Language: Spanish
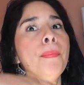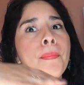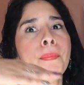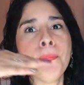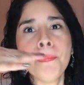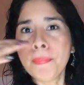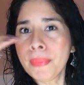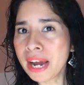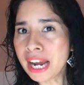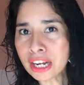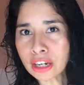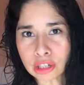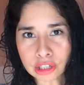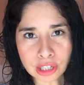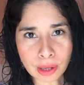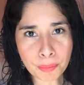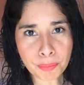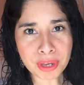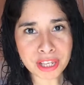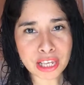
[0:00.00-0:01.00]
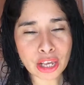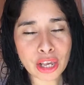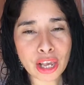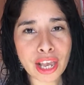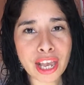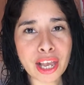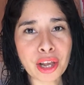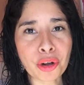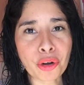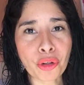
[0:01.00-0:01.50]
menos
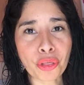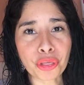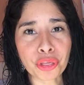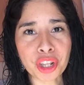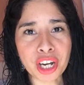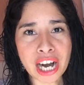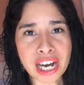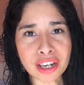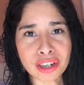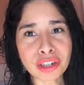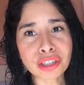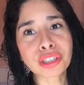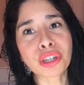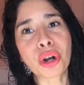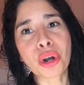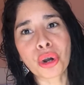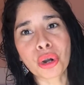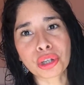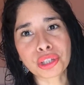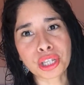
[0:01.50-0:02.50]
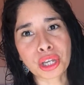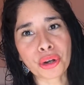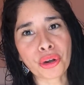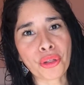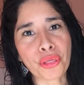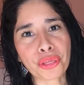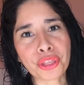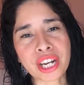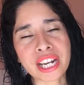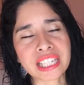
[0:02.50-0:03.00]
empecé a encontrarlos, los
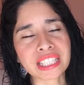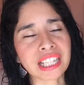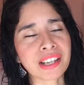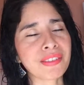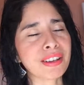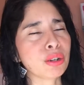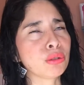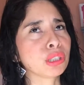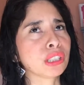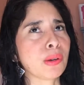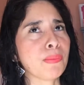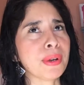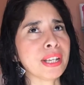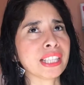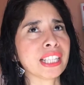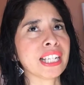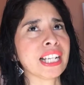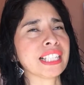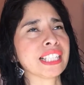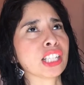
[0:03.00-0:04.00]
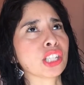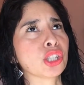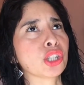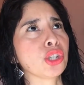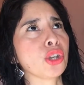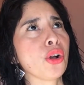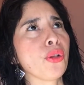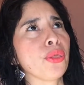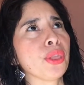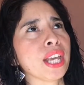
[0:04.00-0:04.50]
encontré. Estaba justamente en la
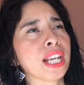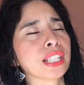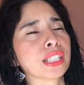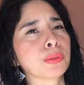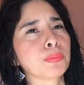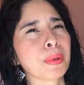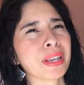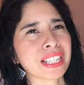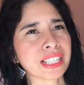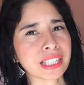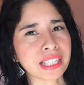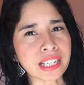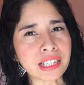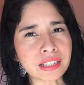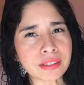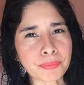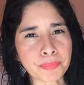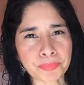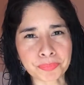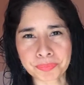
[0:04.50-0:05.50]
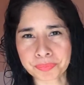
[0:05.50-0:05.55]
sección de especies